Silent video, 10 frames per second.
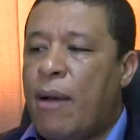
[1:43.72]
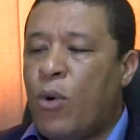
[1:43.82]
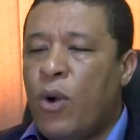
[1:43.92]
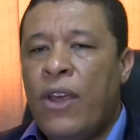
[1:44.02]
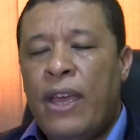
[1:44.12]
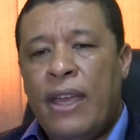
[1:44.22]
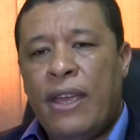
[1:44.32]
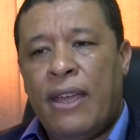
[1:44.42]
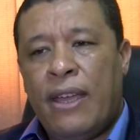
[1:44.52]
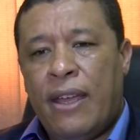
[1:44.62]
امو
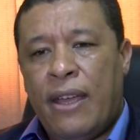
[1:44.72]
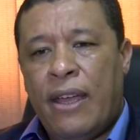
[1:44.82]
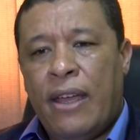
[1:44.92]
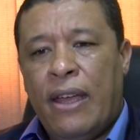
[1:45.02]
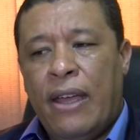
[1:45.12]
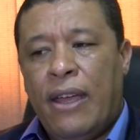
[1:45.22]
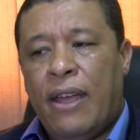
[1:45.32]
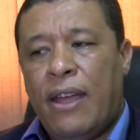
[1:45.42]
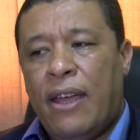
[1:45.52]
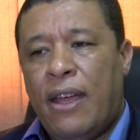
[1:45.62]

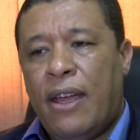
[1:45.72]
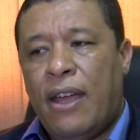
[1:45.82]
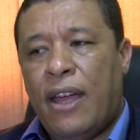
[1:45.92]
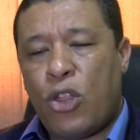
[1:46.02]
آه،